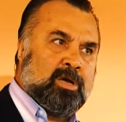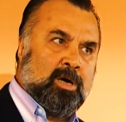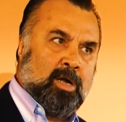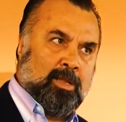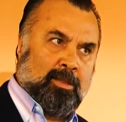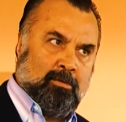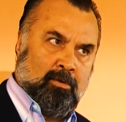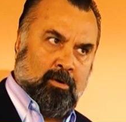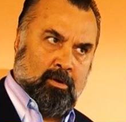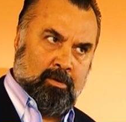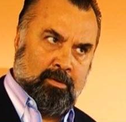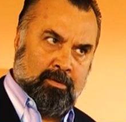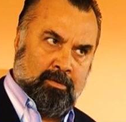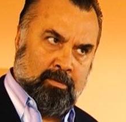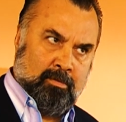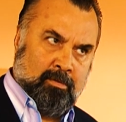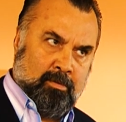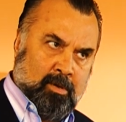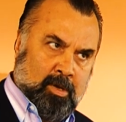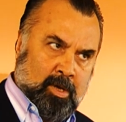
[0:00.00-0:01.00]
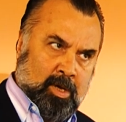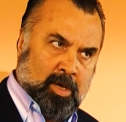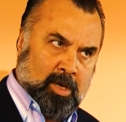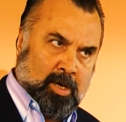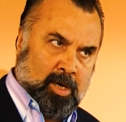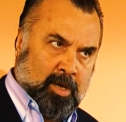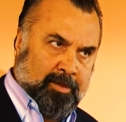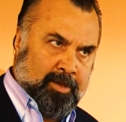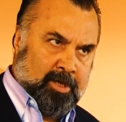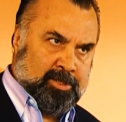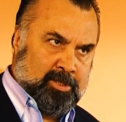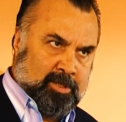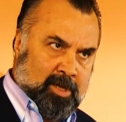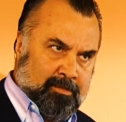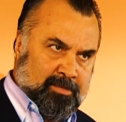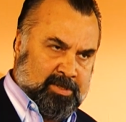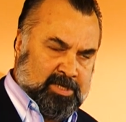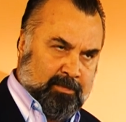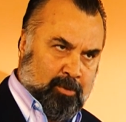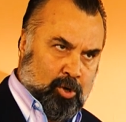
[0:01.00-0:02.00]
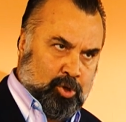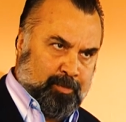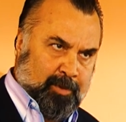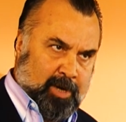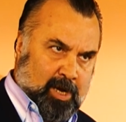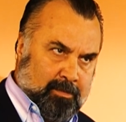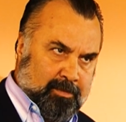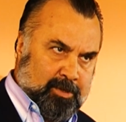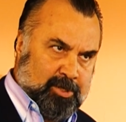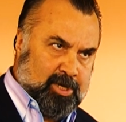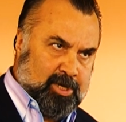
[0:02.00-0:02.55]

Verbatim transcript: Dikkatli olun. Anlaşılan bizi boş